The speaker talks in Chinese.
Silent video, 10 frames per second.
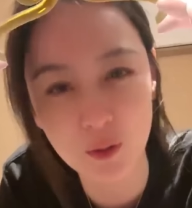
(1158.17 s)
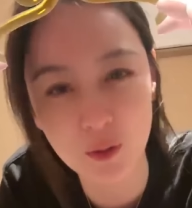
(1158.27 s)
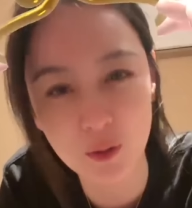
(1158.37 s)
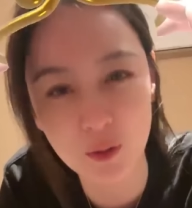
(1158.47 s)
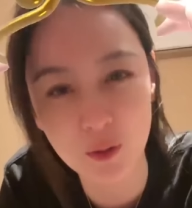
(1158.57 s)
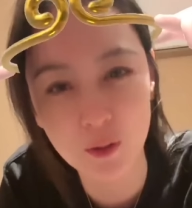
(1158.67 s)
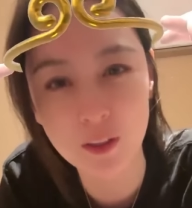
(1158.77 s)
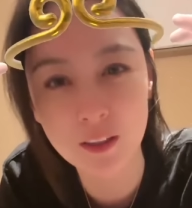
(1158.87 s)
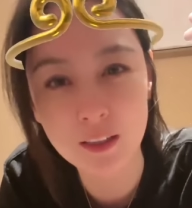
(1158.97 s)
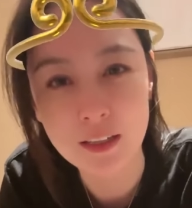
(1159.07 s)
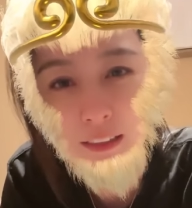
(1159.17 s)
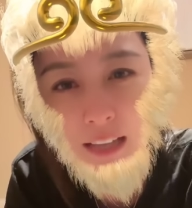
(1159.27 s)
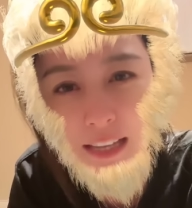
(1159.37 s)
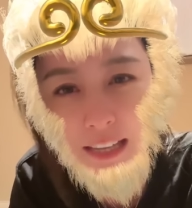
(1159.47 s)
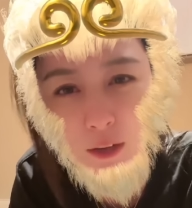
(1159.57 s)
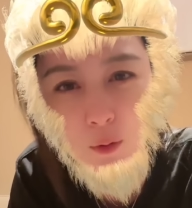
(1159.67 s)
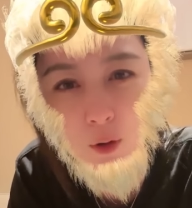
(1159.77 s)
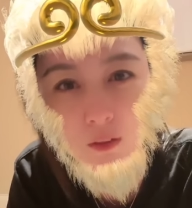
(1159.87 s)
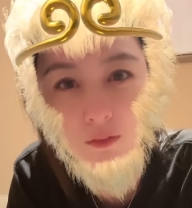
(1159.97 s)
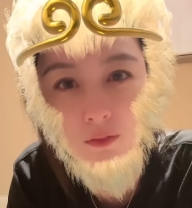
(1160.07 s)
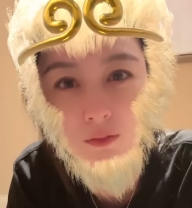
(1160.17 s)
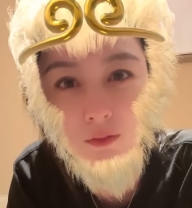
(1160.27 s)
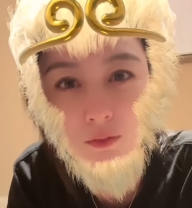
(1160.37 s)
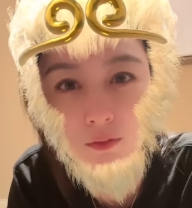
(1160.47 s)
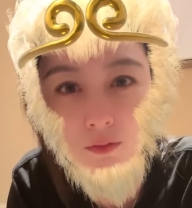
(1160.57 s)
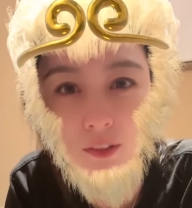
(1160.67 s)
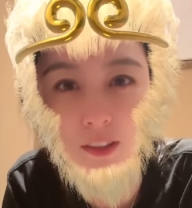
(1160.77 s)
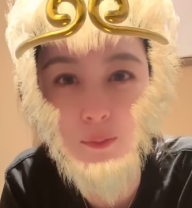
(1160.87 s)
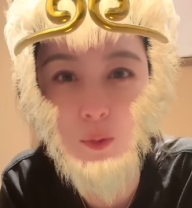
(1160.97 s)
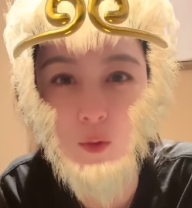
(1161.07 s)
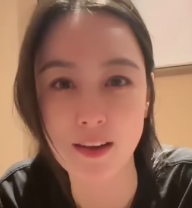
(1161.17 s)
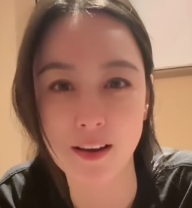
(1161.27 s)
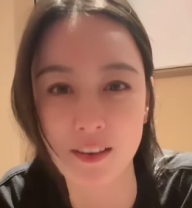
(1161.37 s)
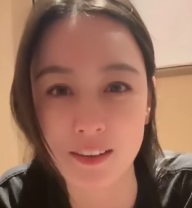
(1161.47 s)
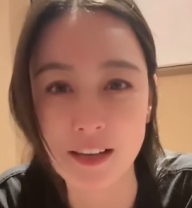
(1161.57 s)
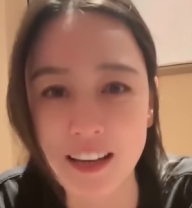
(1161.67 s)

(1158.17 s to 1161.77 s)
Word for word: 再送，人家眼红。这什么玩意儿？